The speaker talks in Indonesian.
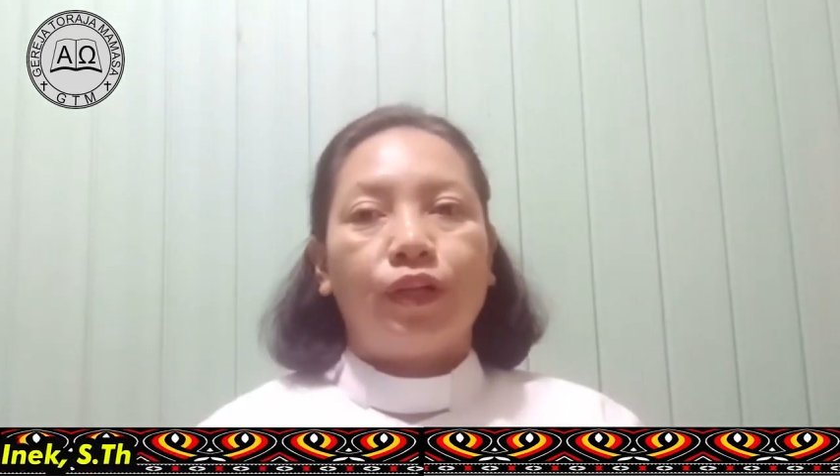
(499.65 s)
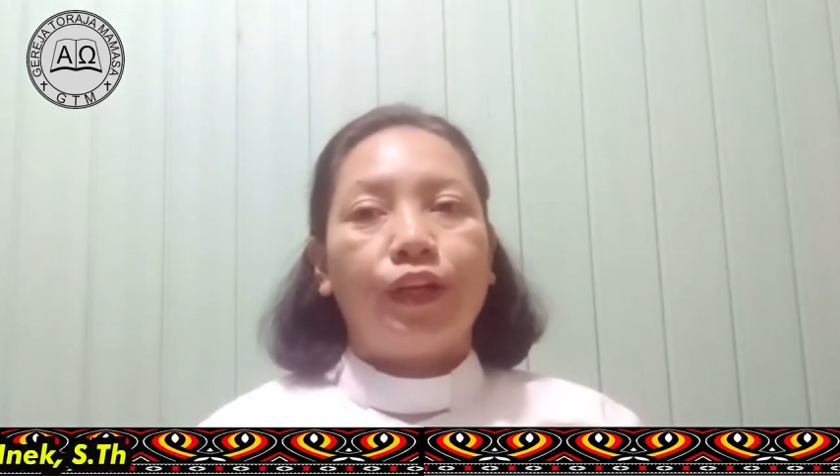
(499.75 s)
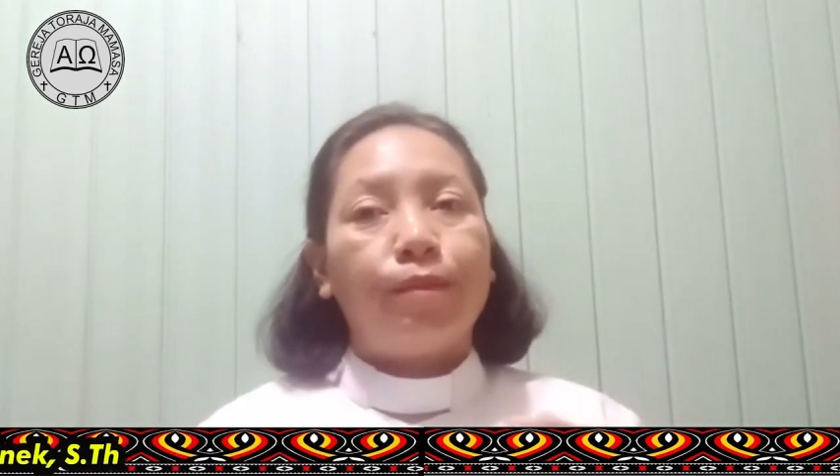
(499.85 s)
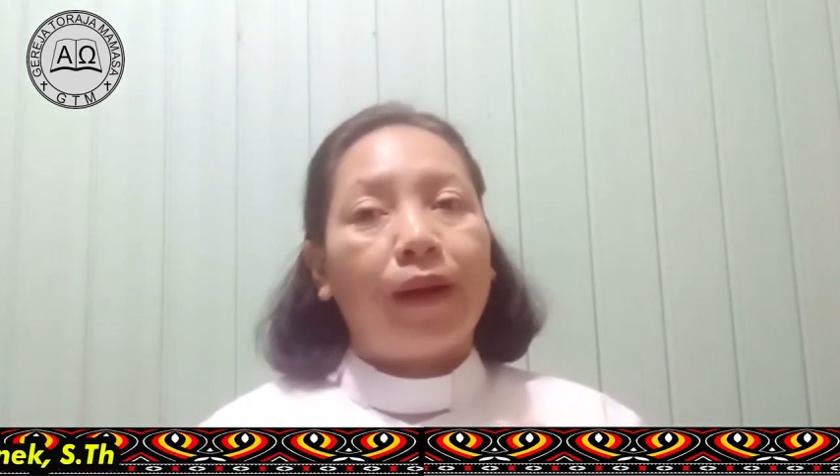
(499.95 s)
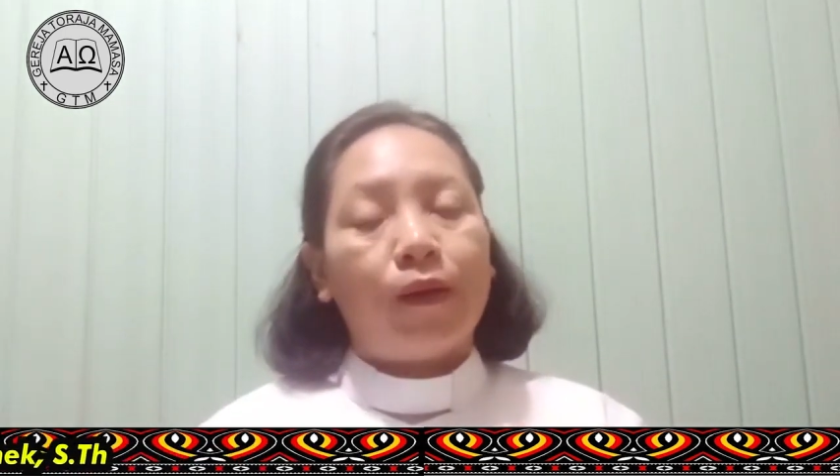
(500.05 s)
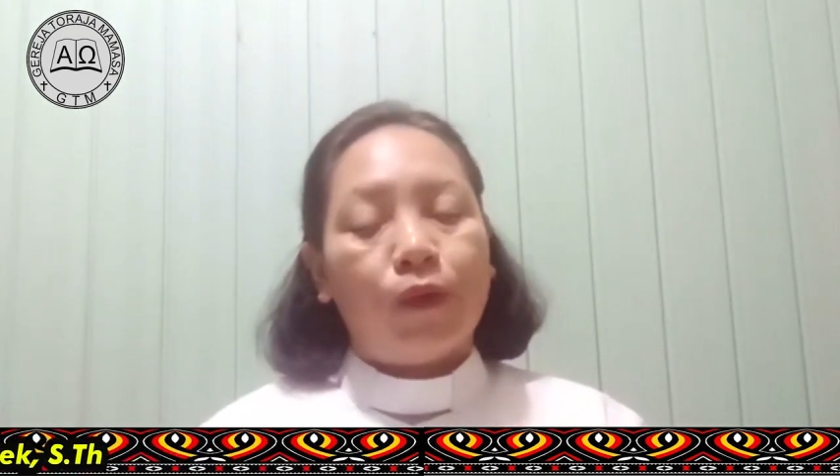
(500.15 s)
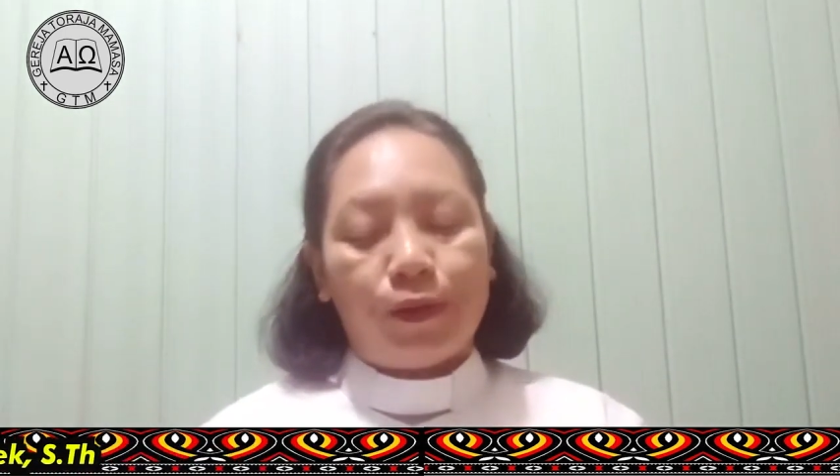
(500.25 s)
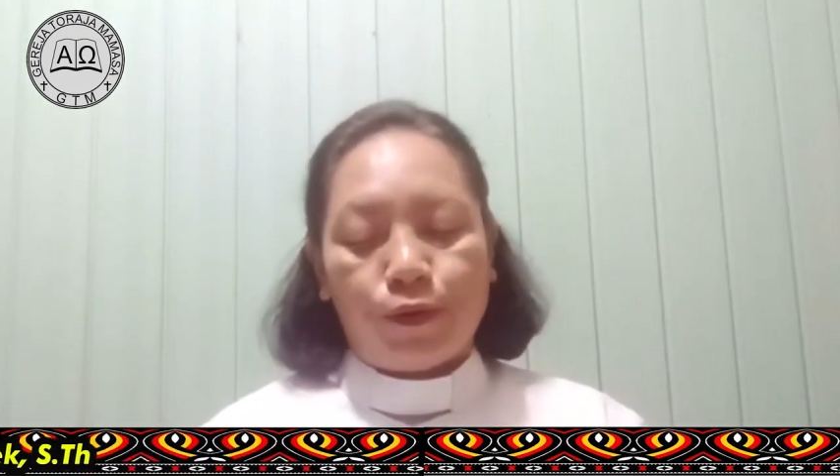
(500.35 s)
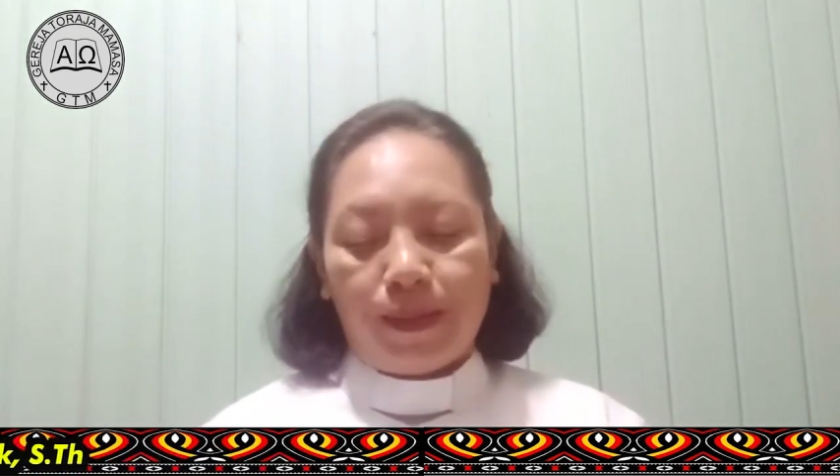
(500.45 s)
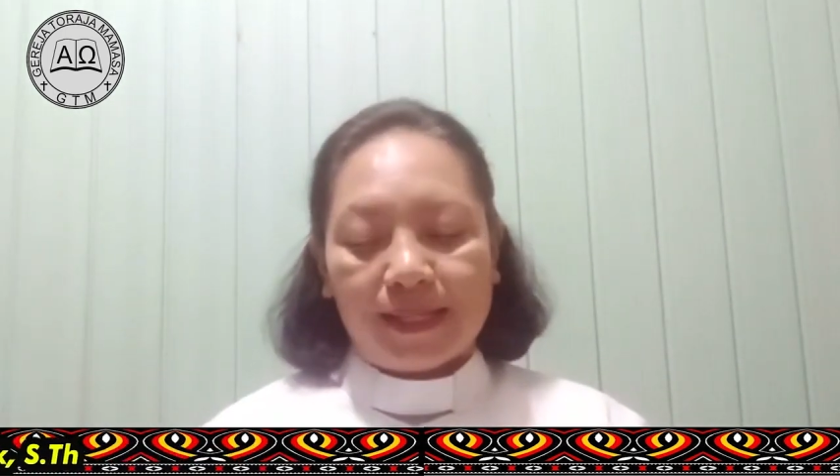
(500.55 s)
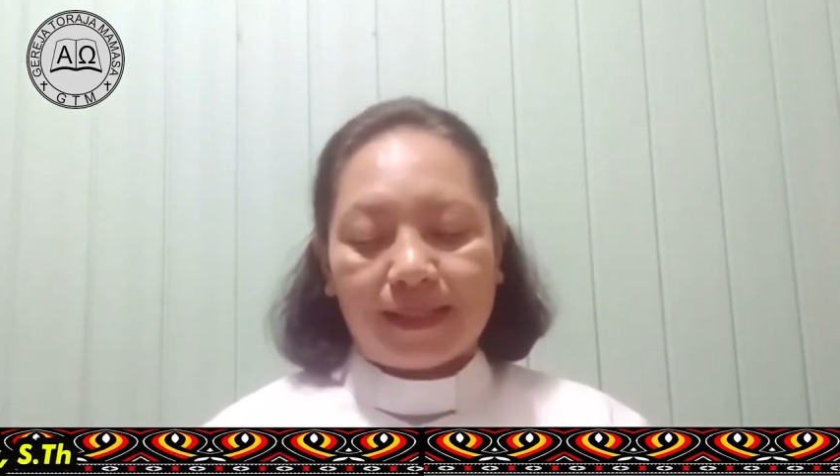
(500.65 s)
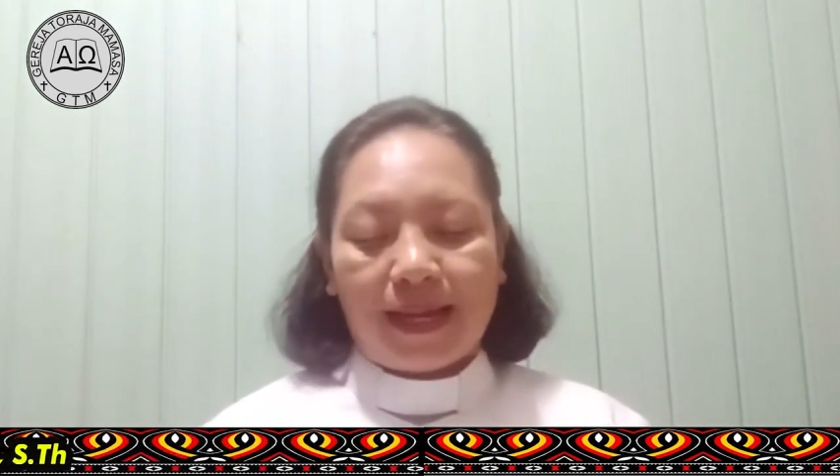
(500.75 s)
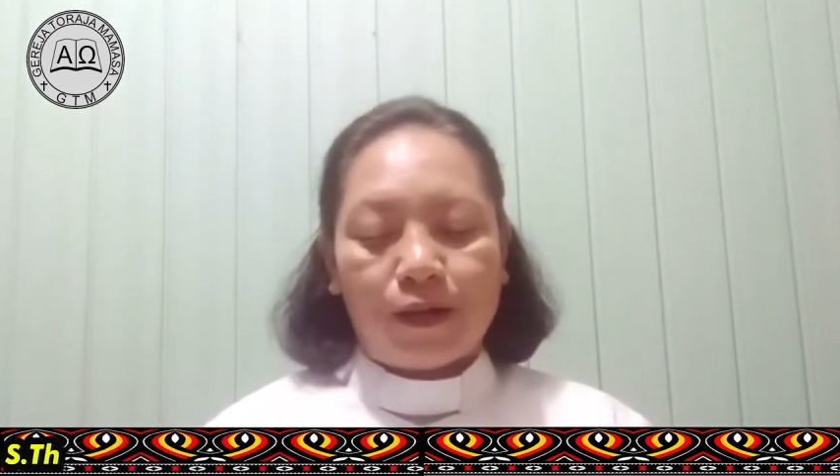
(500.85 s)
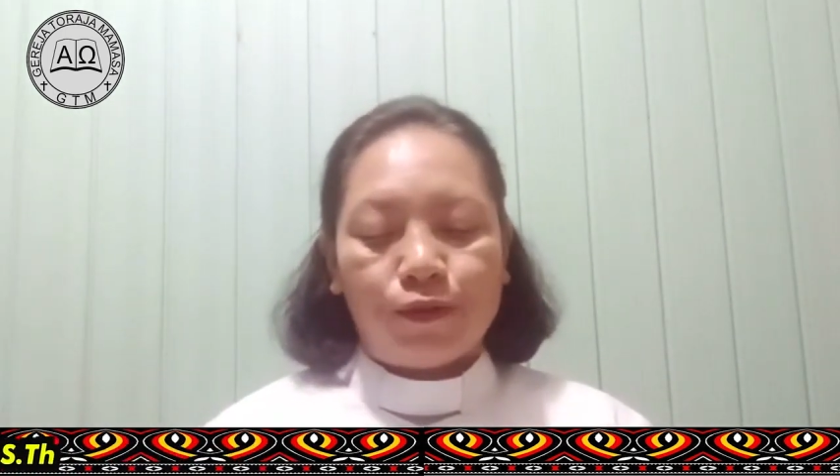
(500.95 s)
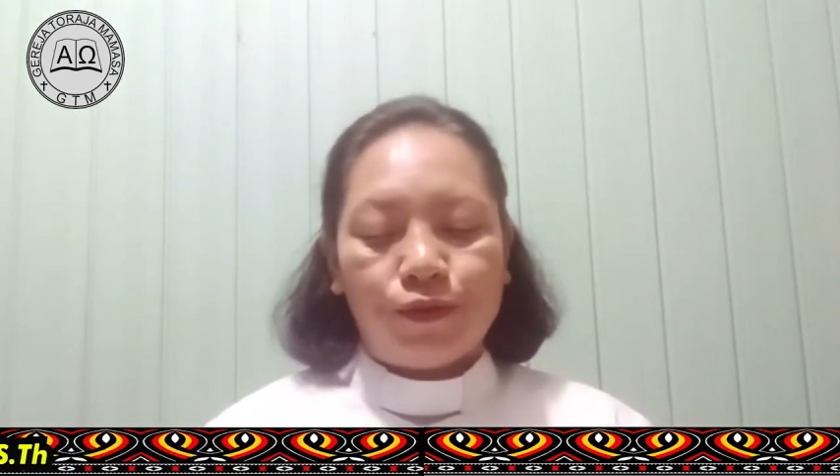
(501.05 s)
di bawah 12
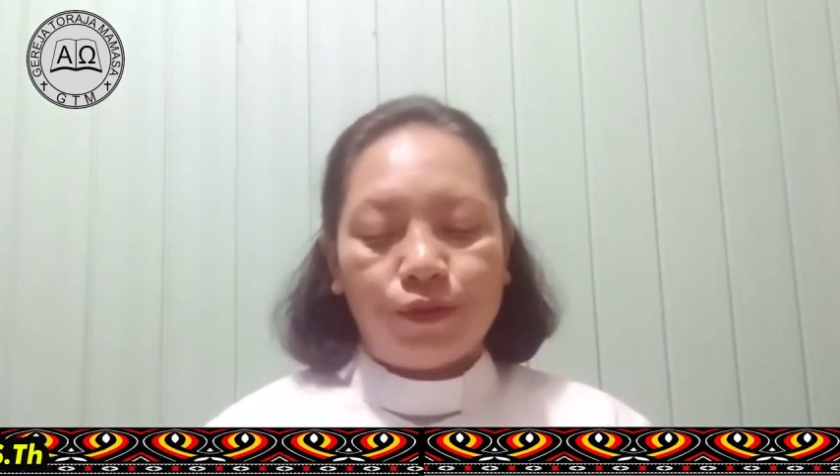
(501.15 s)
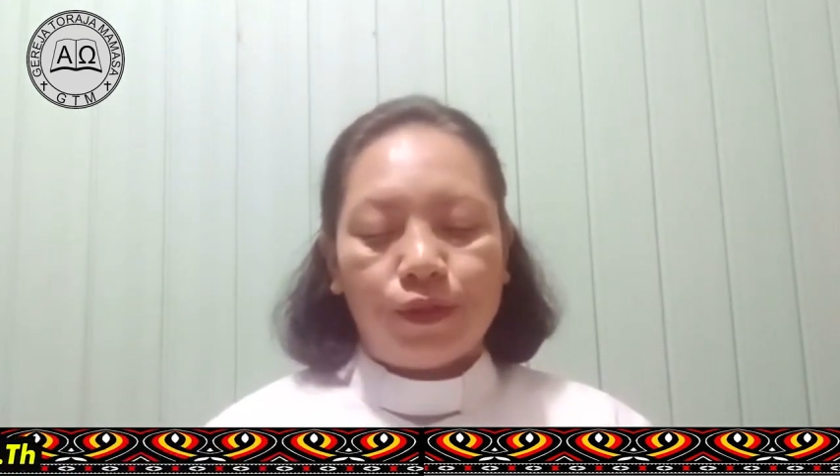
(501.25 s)
tahun